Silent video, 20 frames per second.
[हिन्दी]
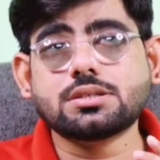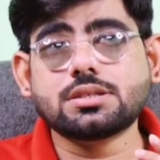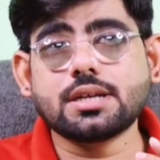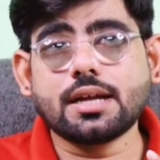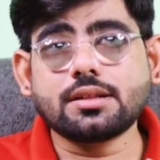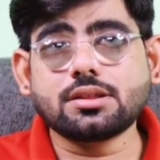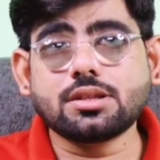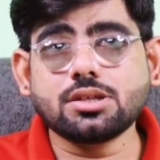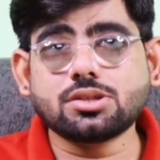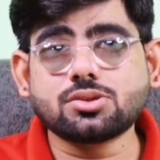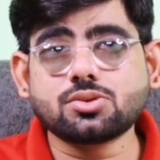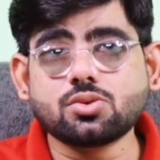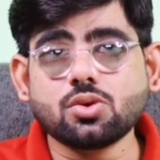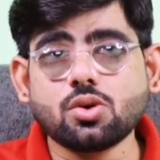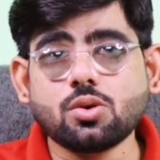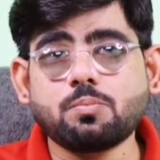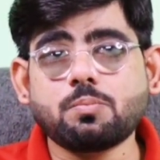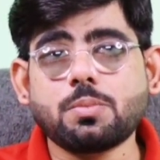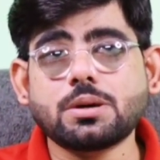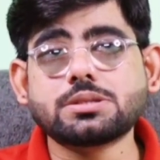सैंतीस
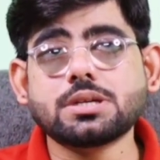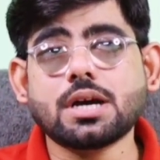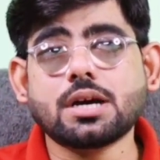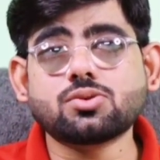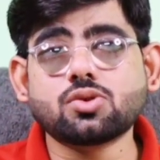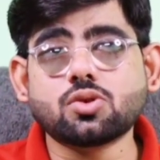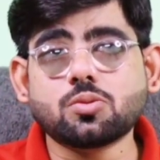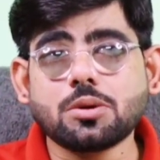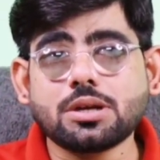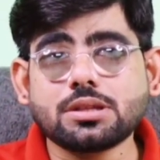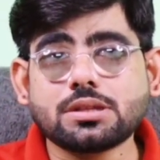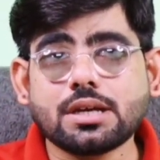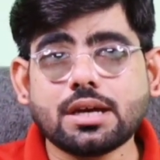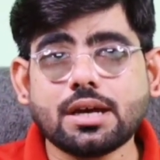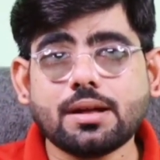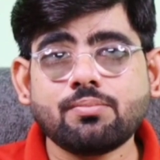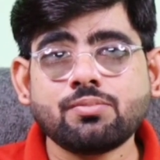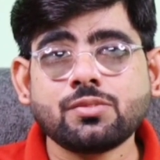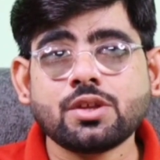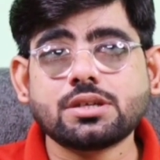सौ पचास
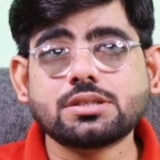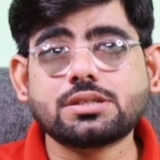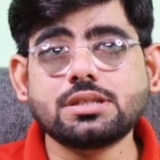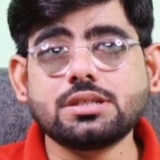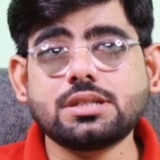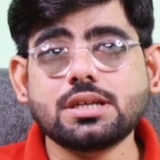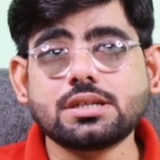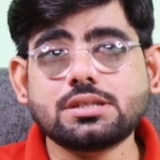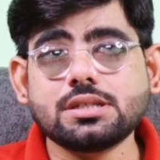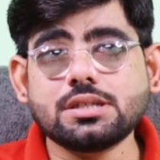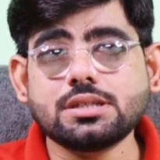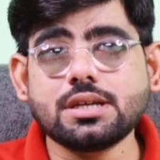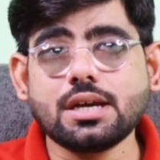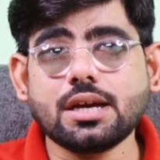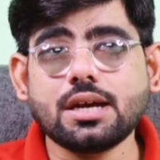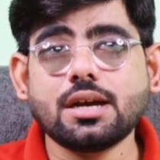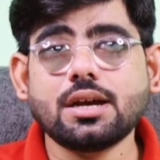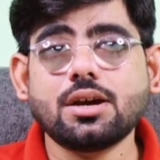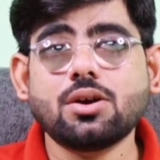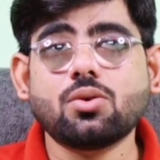थे सीधे
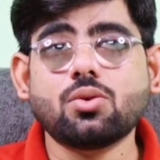सीधे